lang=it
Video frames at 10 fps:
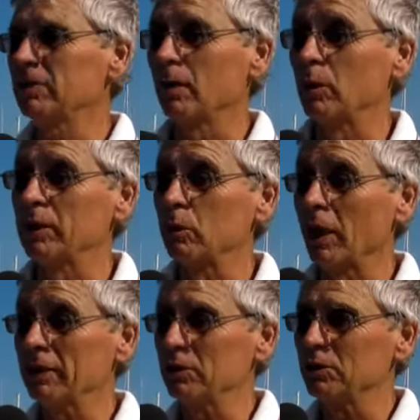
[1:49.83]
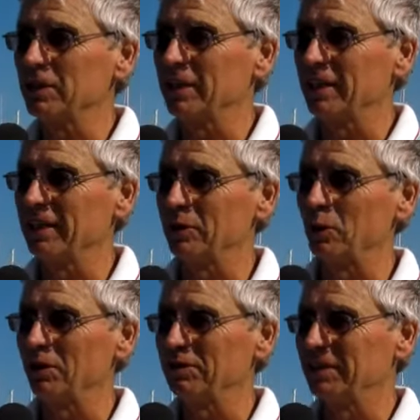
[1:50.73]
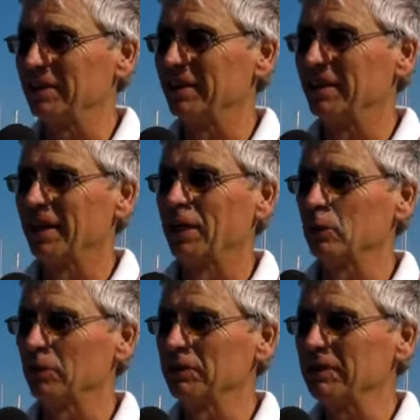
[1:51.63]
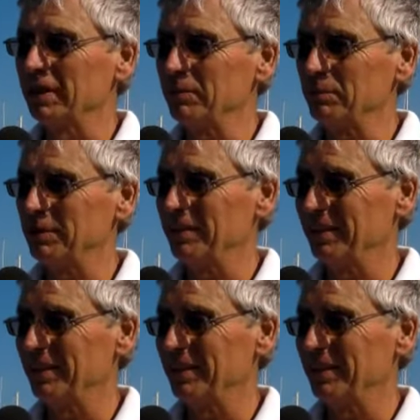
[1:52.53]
stiamo adeguandoci nuove, ai nuovi tempi,